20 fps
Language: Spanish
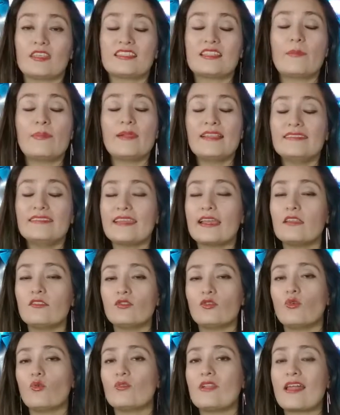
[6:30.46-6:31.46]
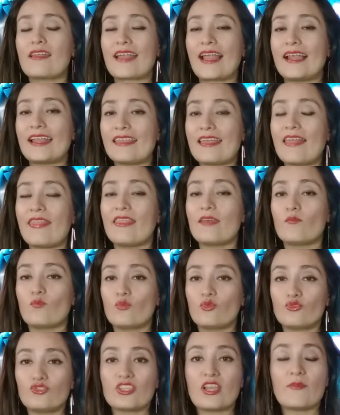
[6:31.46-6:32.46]
está planteando una realidad de
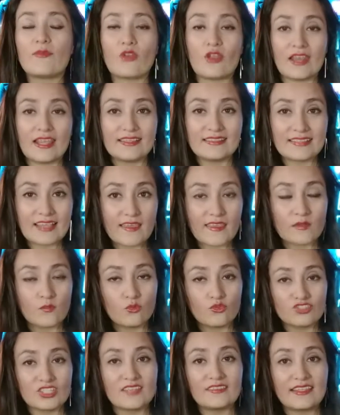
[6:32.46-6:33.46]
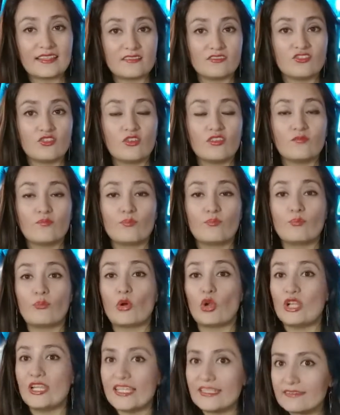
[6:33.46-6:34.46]
mucha violencia, de mucha tensión
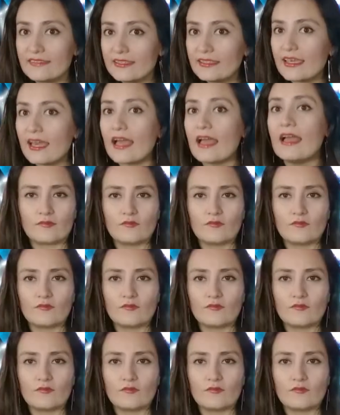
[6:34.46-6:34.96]
política,